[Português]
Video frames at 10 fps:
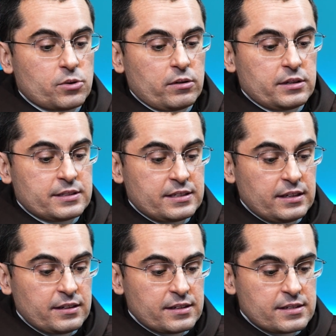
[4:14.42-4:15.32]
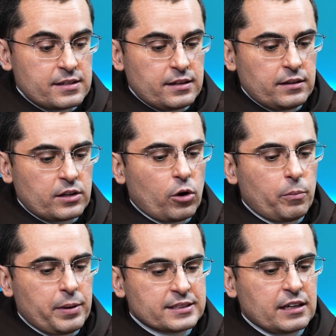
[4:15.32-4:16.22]
se, se
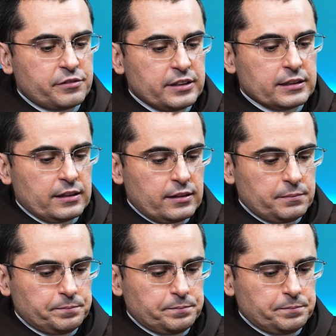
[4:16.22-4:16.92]
interrompesse a vida